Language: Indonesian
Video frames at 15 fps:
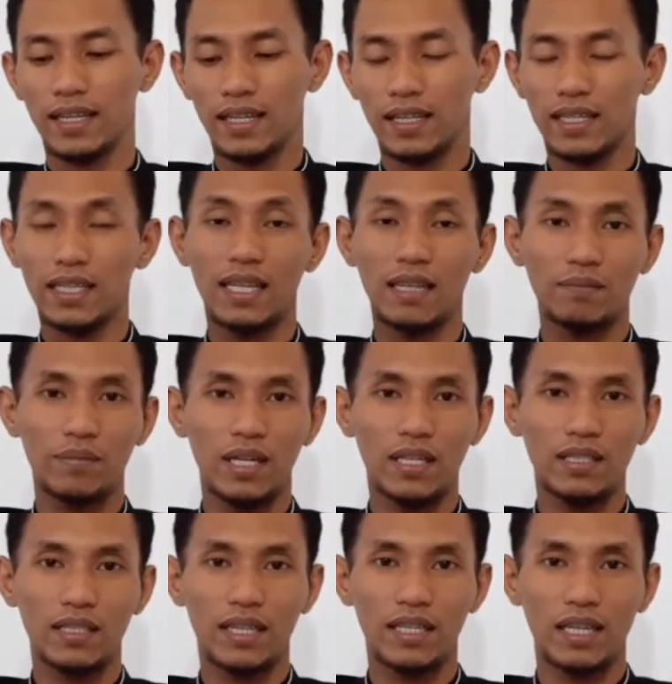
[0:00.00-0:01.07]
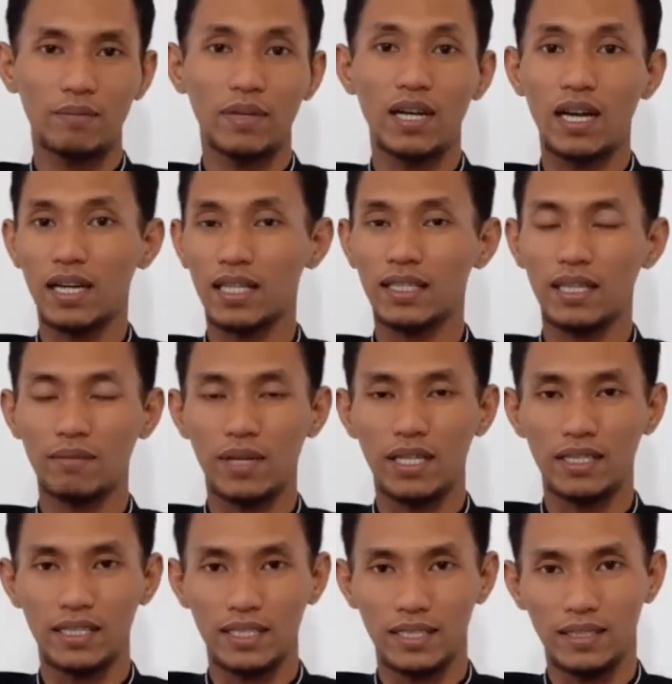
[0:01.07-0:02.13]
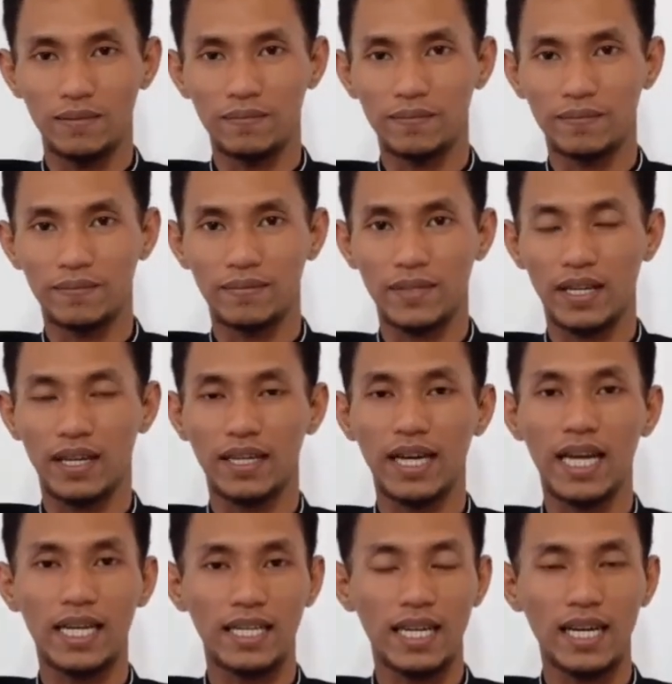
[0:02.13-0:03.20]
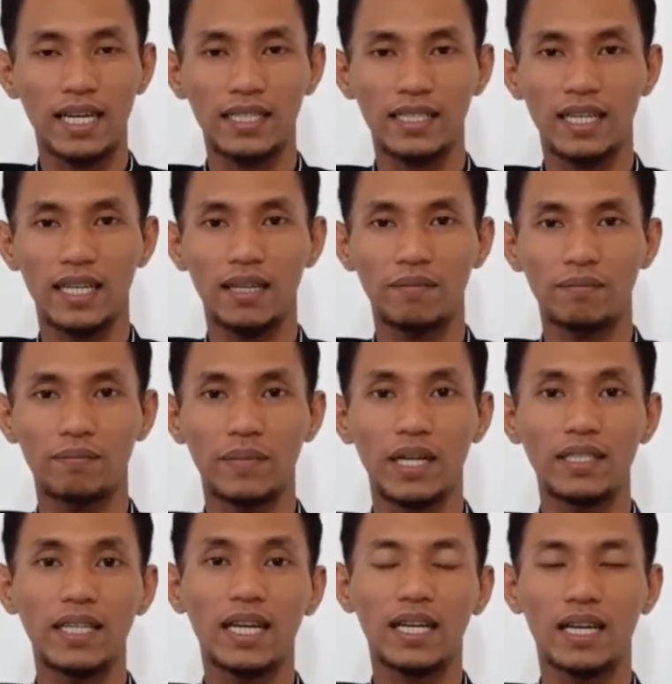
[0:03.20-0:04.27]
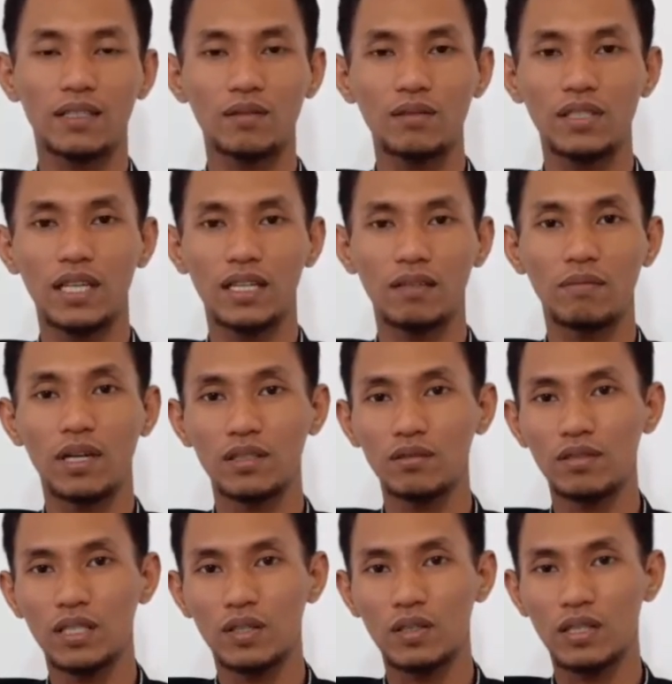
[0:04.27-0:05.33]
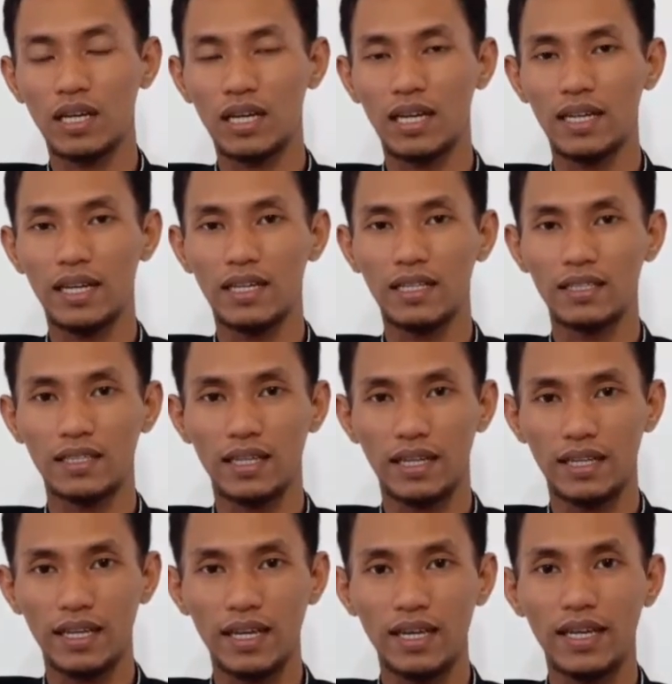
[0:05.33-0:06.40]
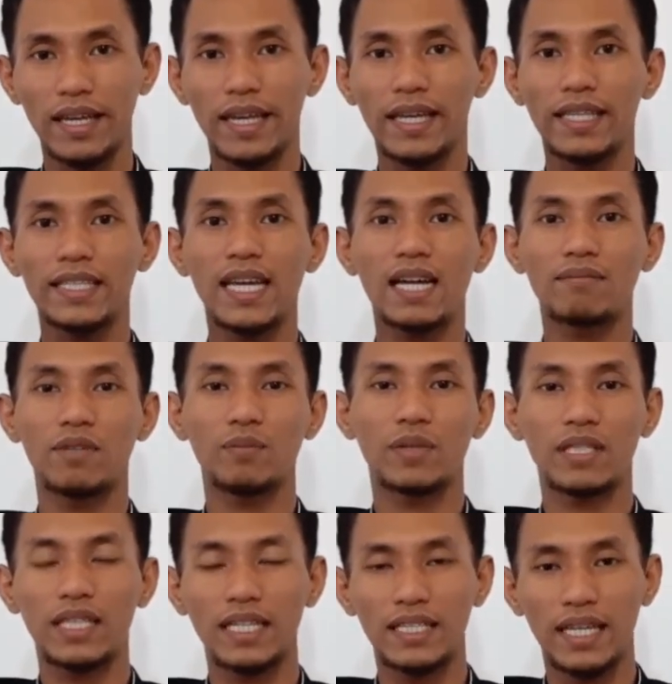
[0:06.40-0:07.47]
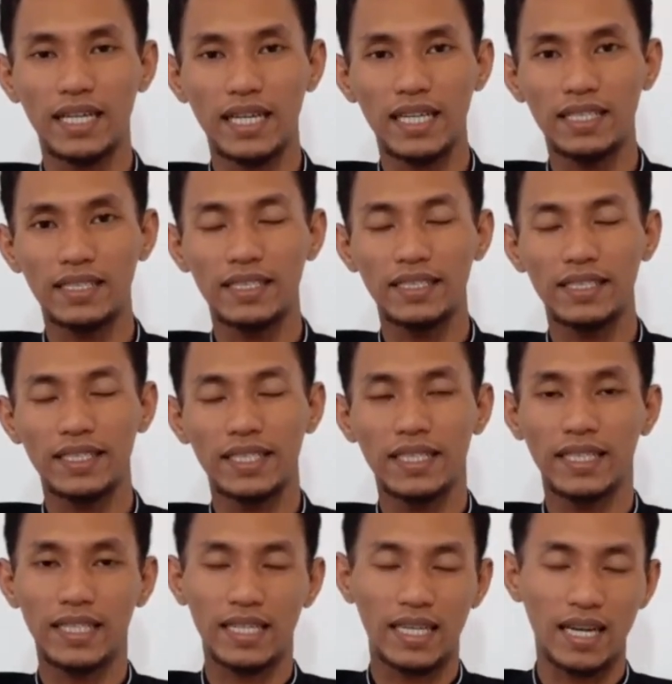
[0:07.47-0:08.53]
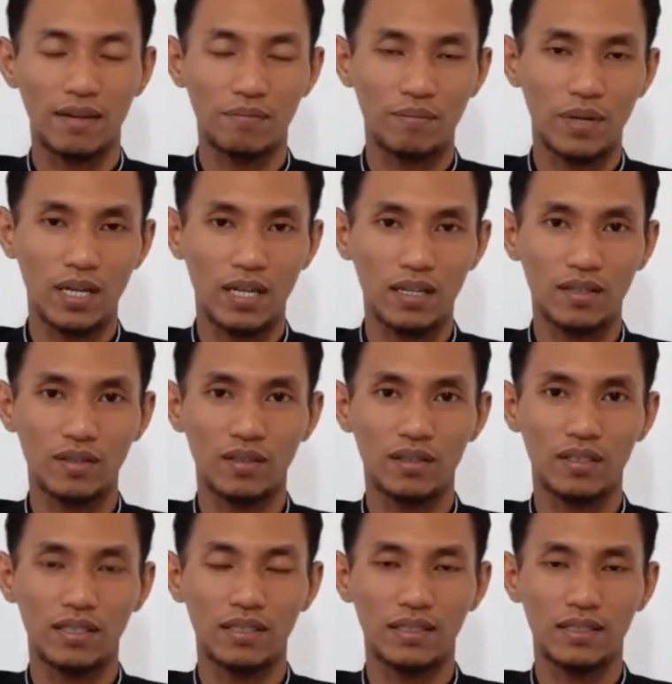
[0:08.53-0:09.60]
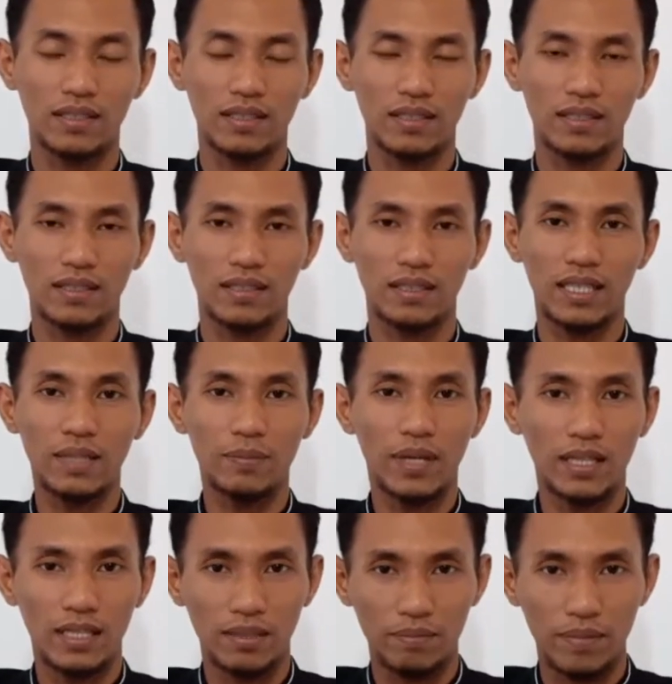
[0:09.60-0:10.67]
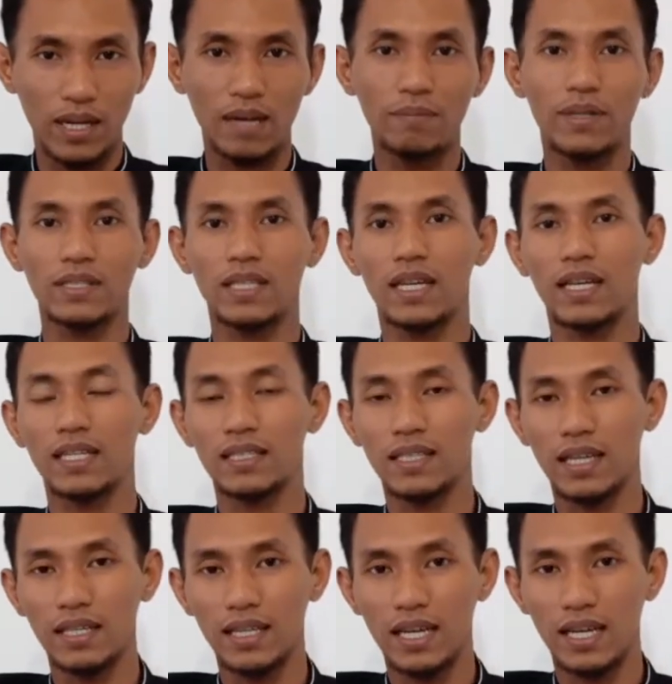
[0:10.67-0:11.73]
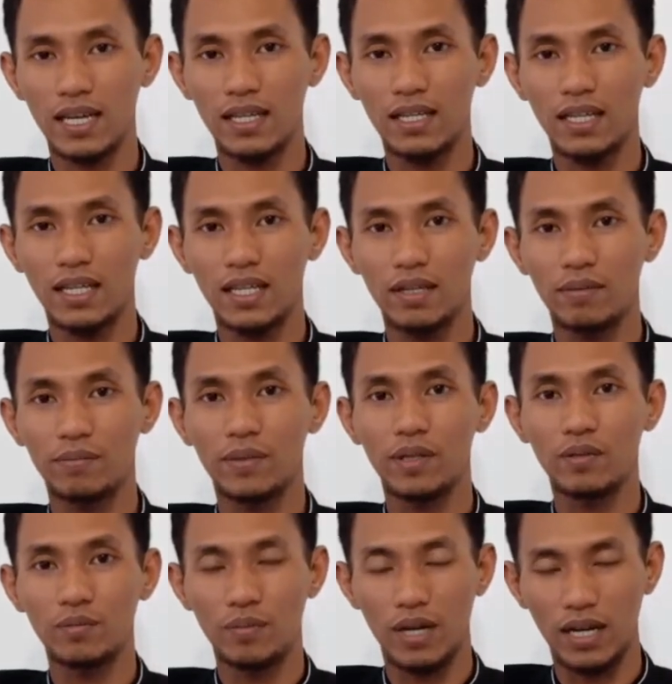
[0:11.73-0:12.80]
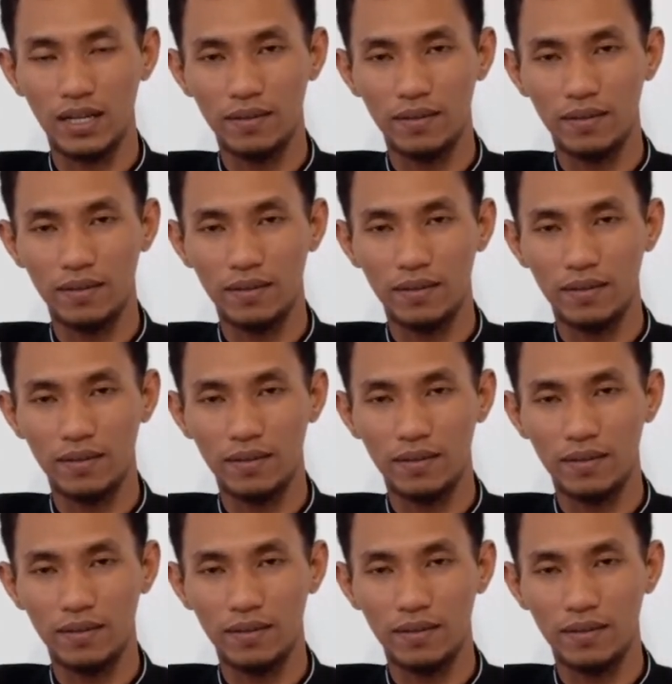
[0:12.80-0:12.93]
kenapa saya mengangkat tema ini? Ya, karena ada banyak kasus yang masuk di kontak layanan saya yang mempertanyakan kenapa kok eh, tiba-tiba e, pasangan saya berubah.